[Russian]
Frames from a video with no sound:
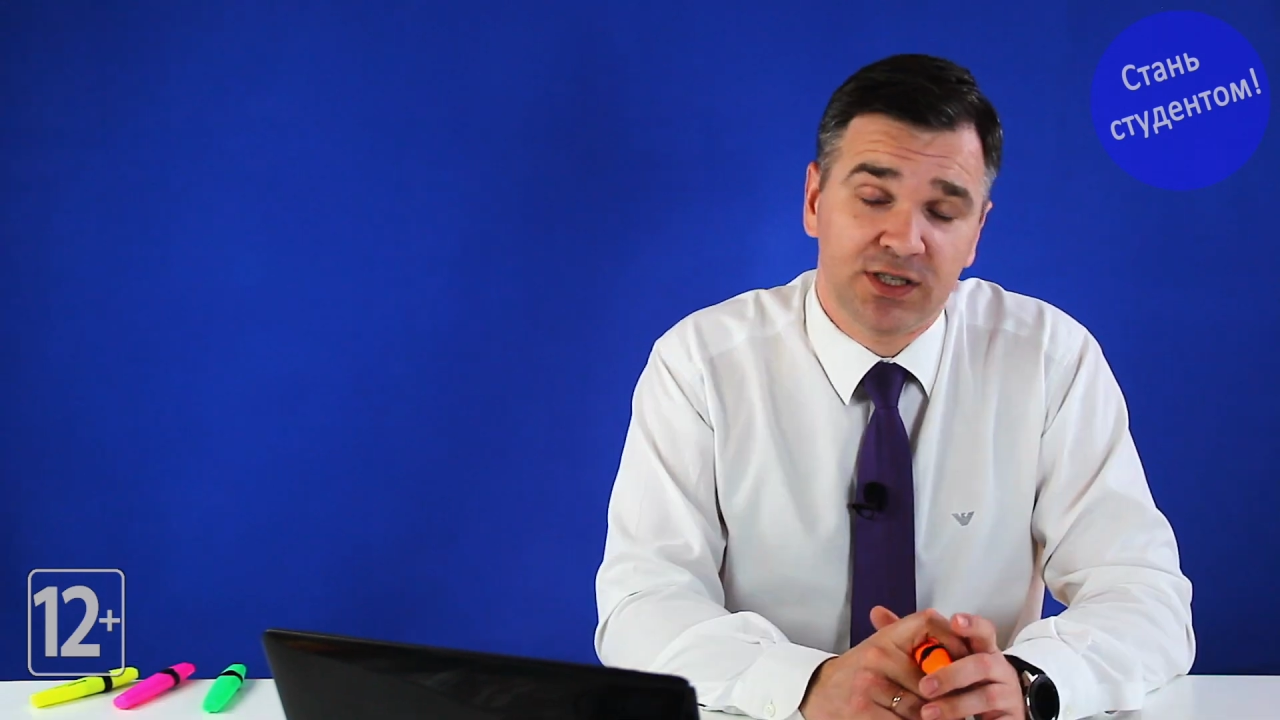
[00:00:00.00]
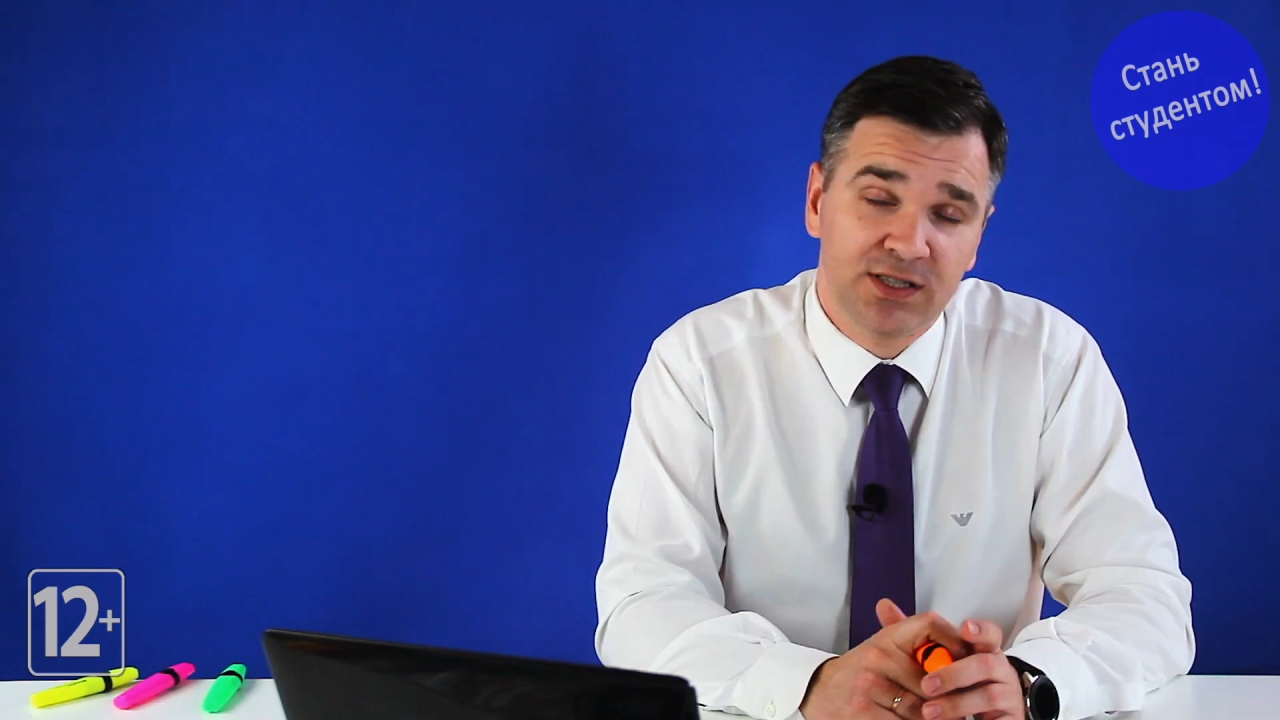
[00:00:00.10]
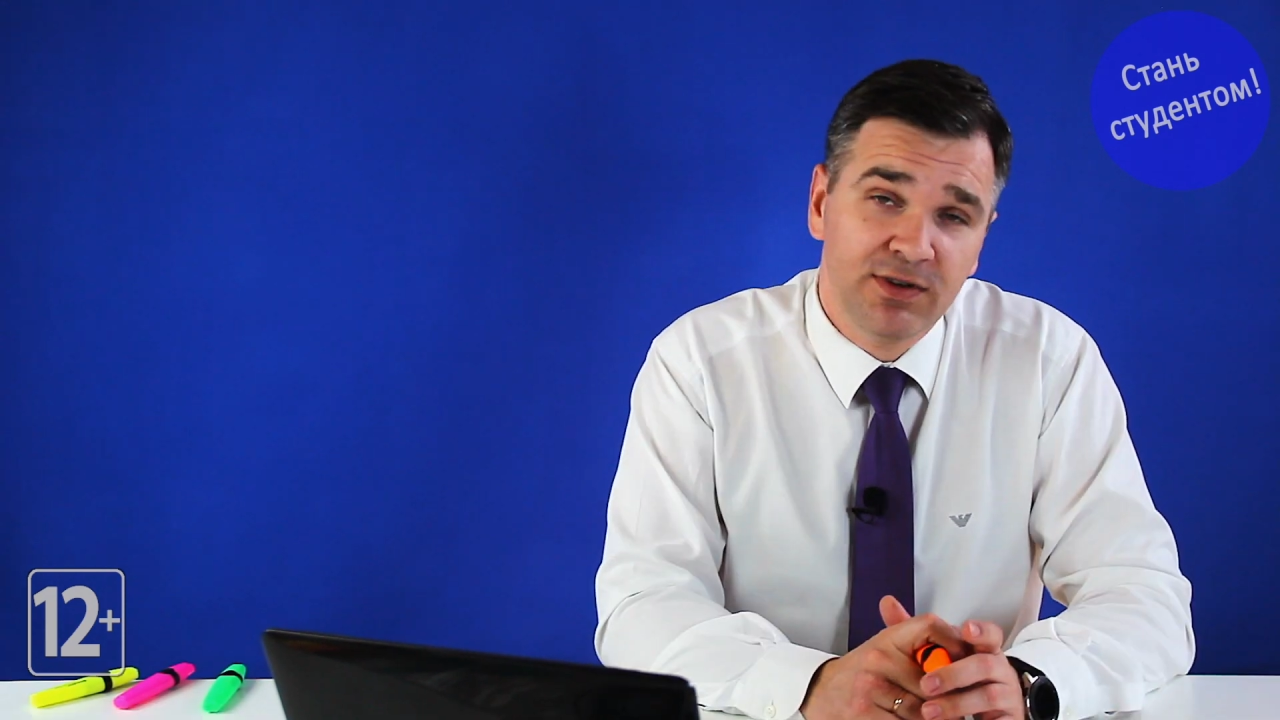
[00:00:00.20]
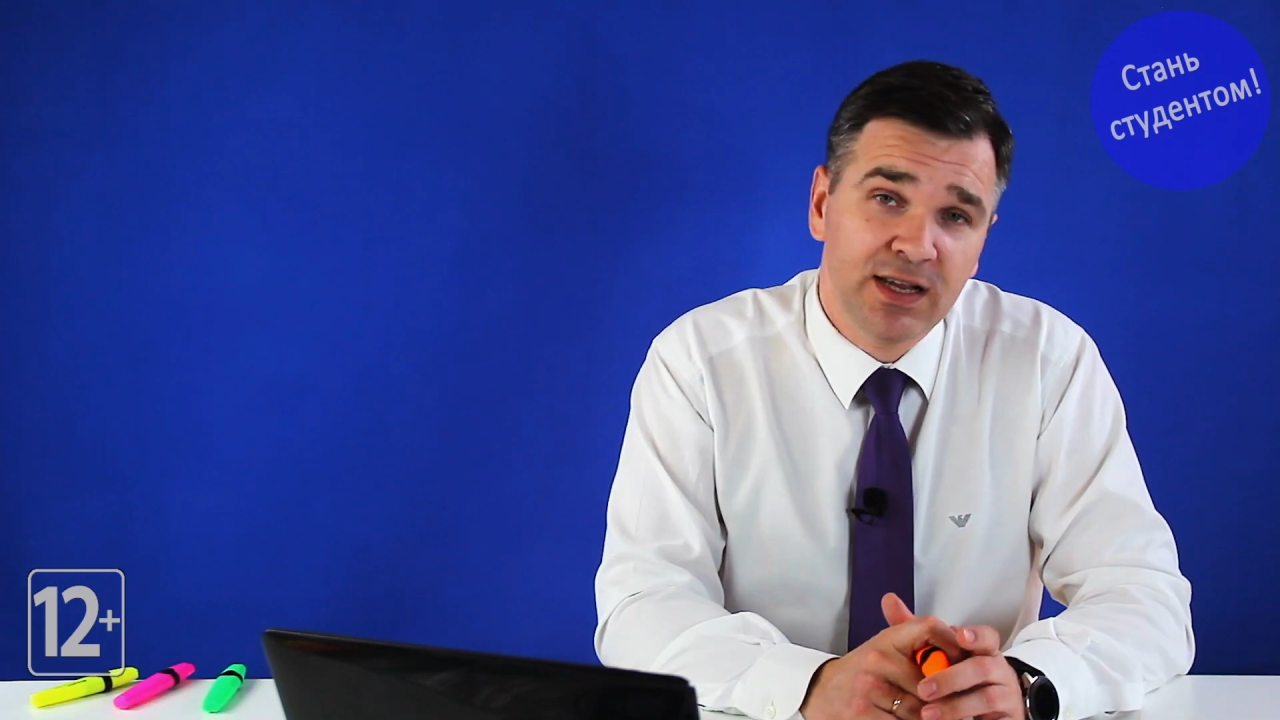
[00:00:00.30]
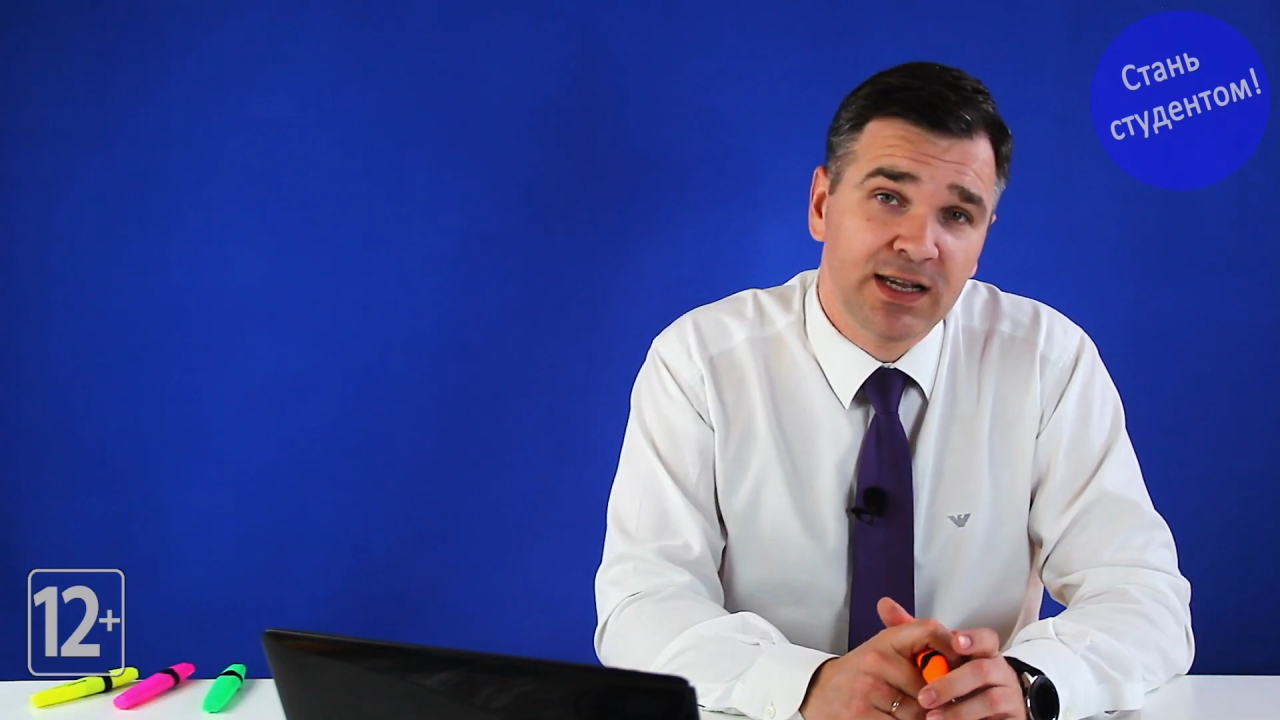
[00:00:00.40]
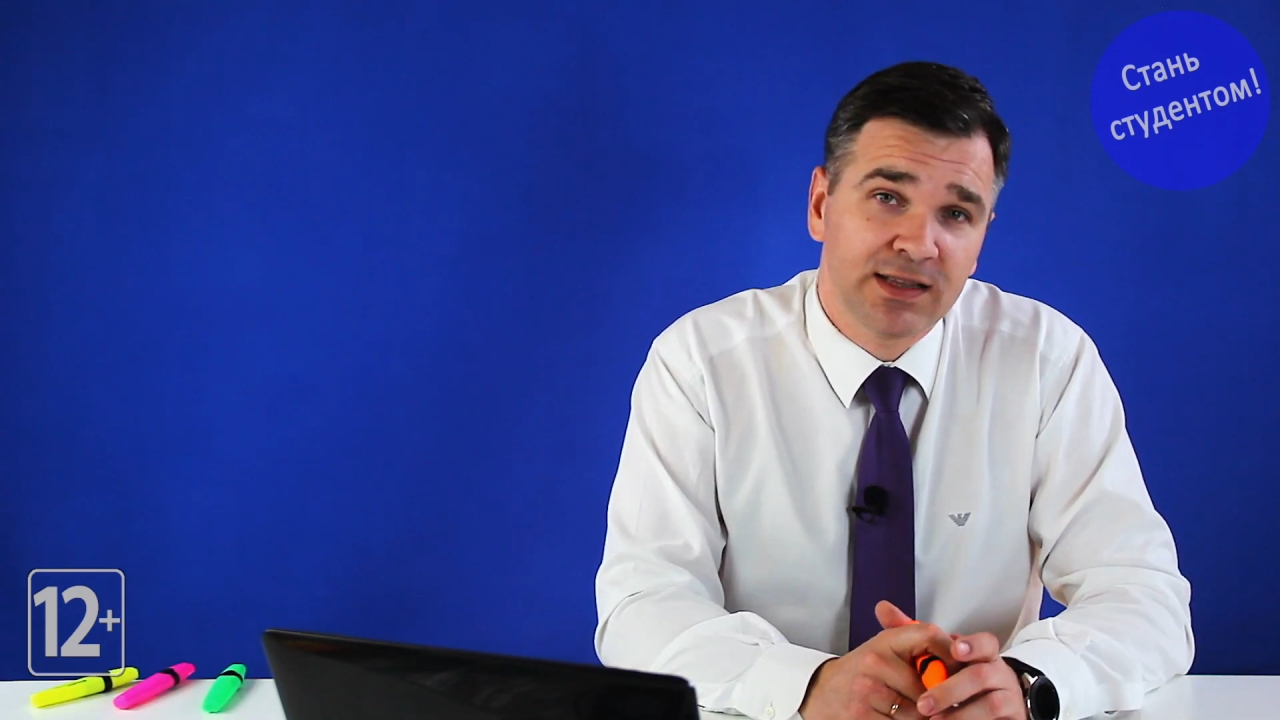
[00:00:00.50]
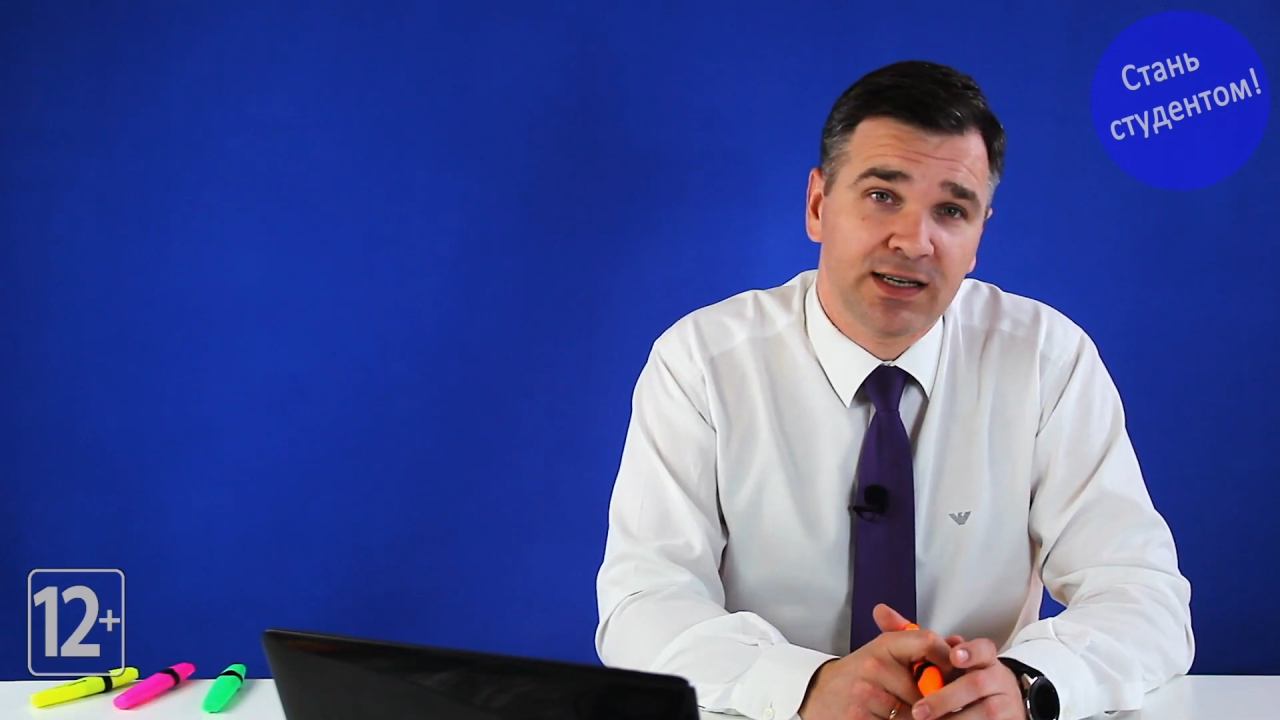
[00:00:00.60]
Действительно,